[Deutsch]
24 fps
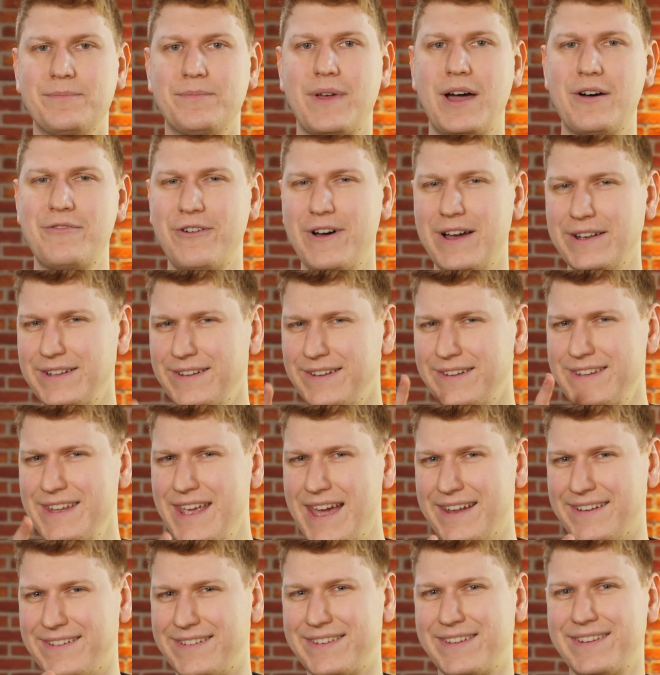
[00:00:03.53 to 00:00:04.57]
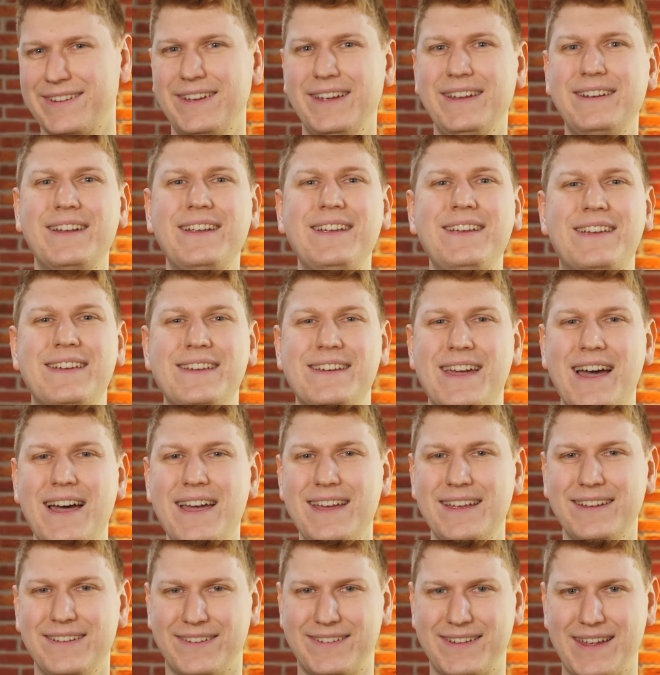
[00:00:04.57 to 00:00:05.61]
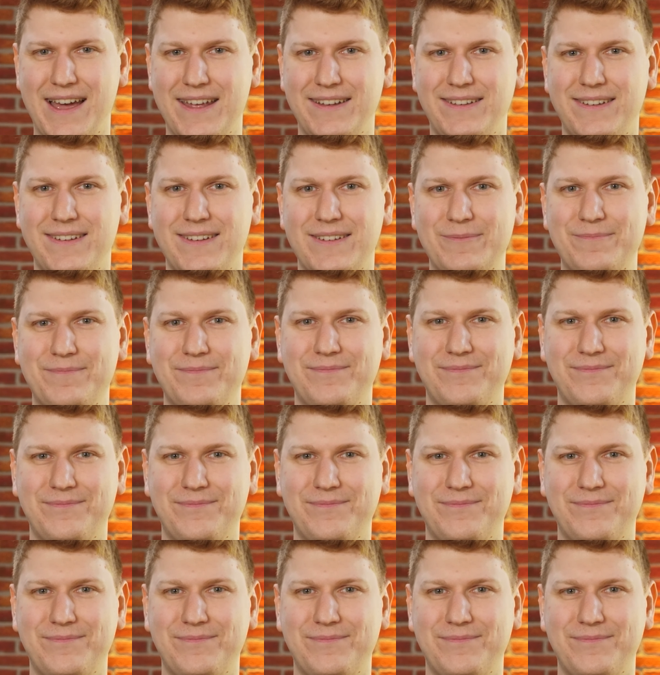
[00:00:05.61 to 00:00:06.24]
Erfahrt es jetzt in den Giga Insights.